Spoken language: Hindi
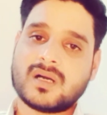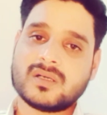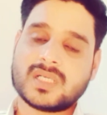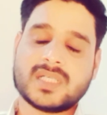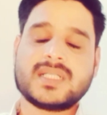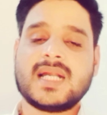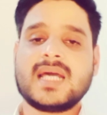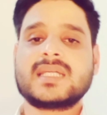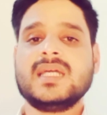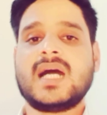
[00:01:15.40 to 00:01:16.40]
और
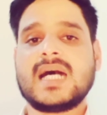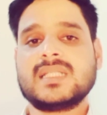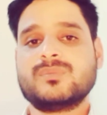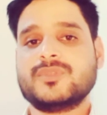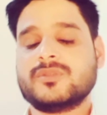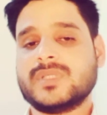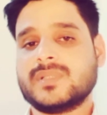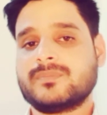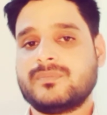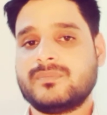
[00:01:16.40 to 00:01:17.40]
हरियाणा के आदमपुर में
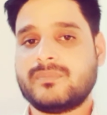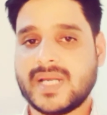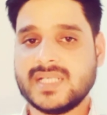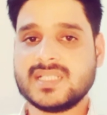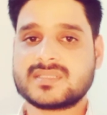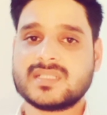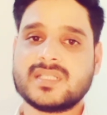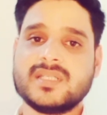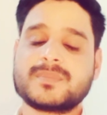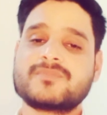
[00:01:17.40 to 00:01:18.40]
बाई इलेक्शन
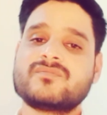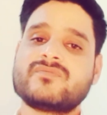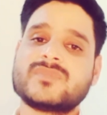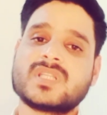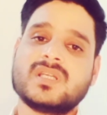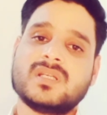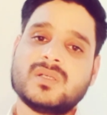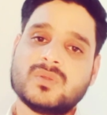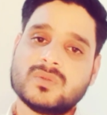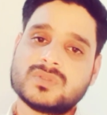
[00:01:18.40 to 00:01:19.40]
है
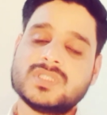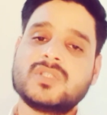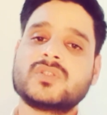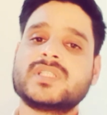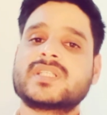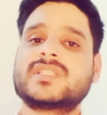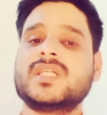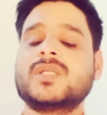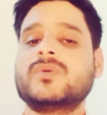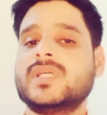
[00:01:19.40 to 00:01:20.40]
उसी को
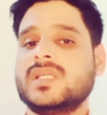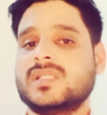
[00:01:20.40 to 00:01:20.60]
देखते हुए